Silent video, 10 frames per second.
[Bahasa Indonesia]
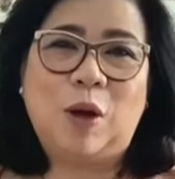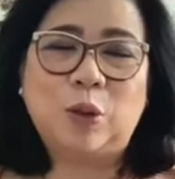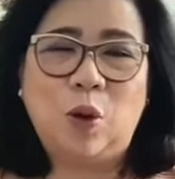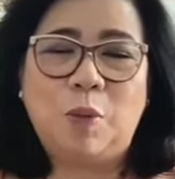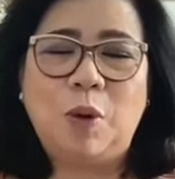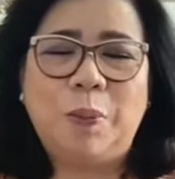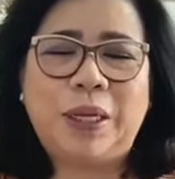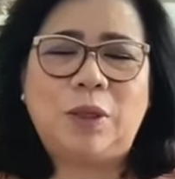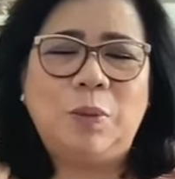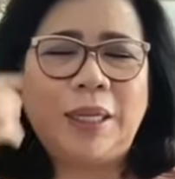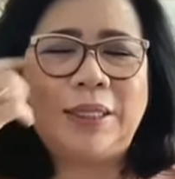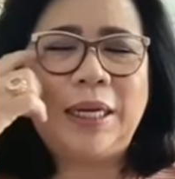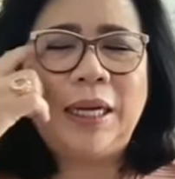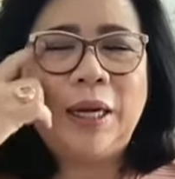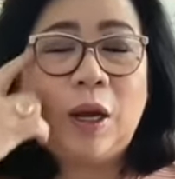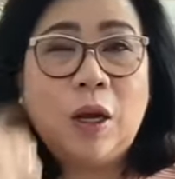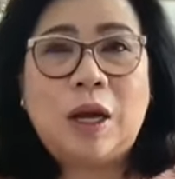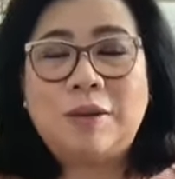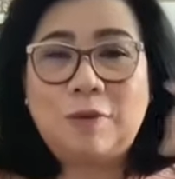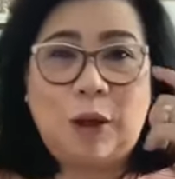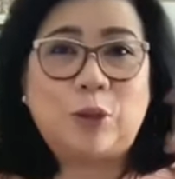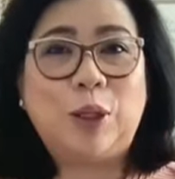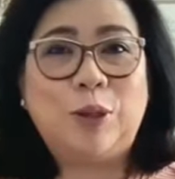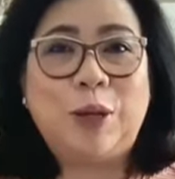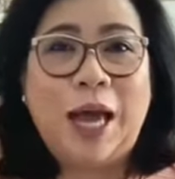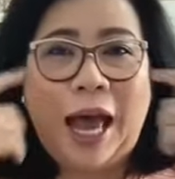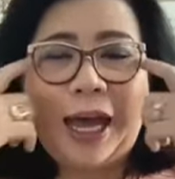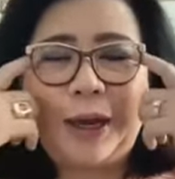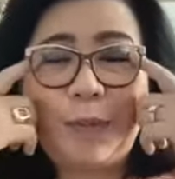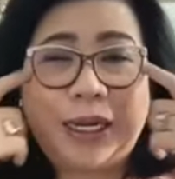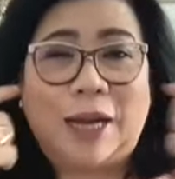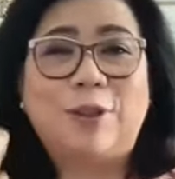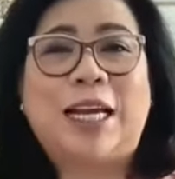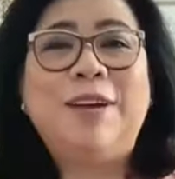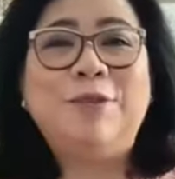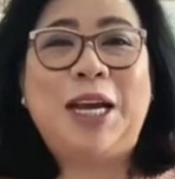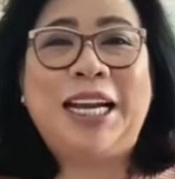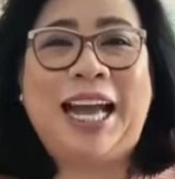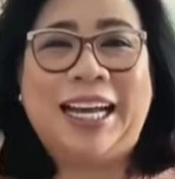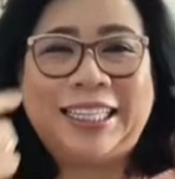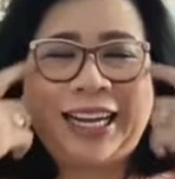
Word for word: Waktu ngomong begitu masih, waktu itu ya, air kalau sekarang udah nggak,